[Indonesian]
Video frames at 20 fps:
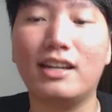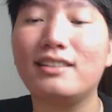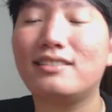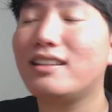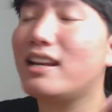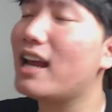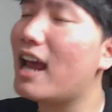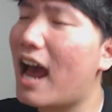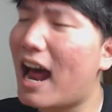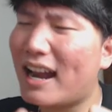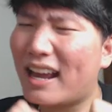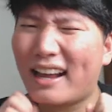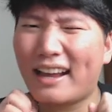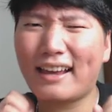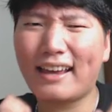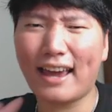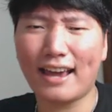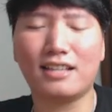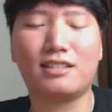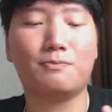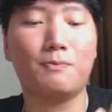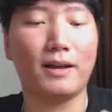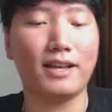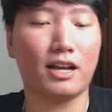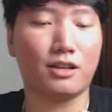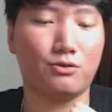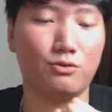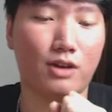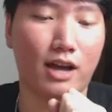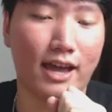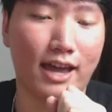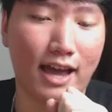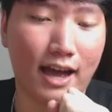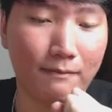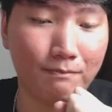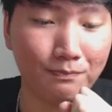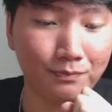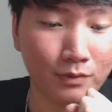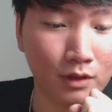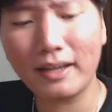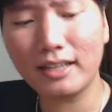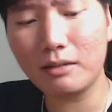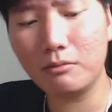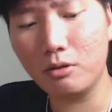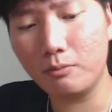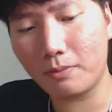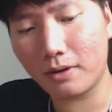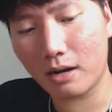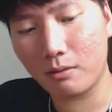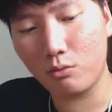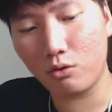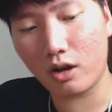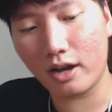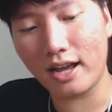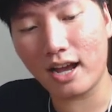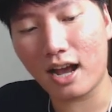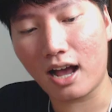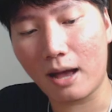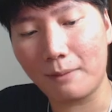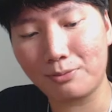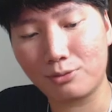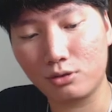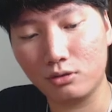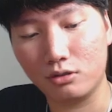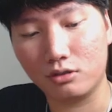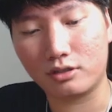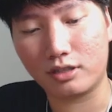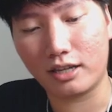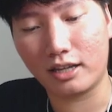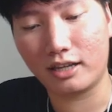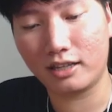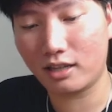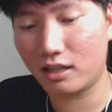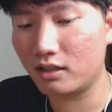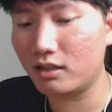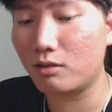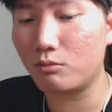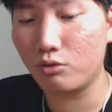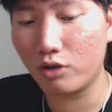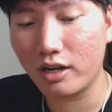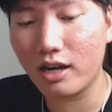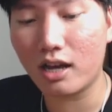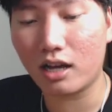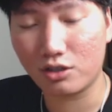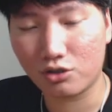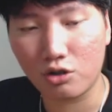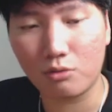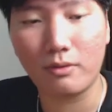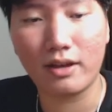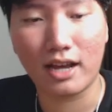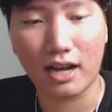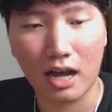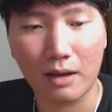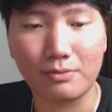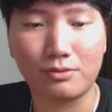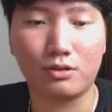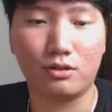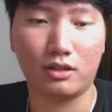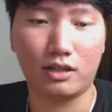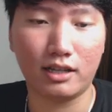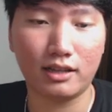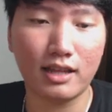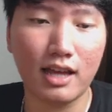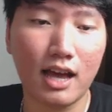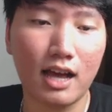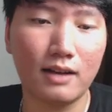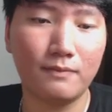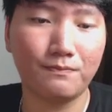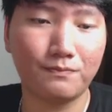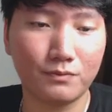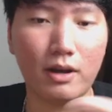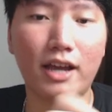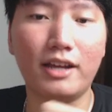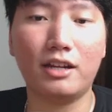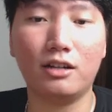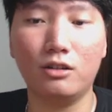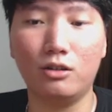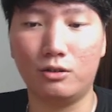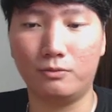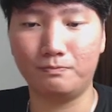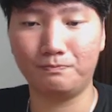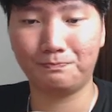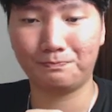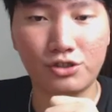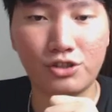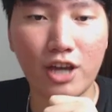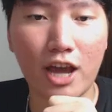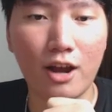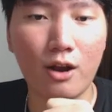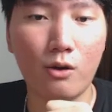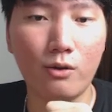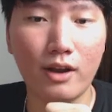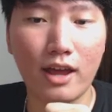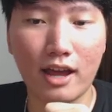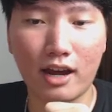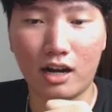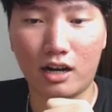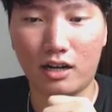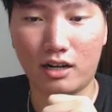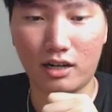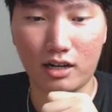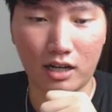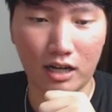Jadi di sini ada case banyak juga ya. Tapi kita belum pernah buka yang kapsul sih. Kita tentu mungkin akan coba yang kapsul. Kita cobain dulu. Shadow dagger.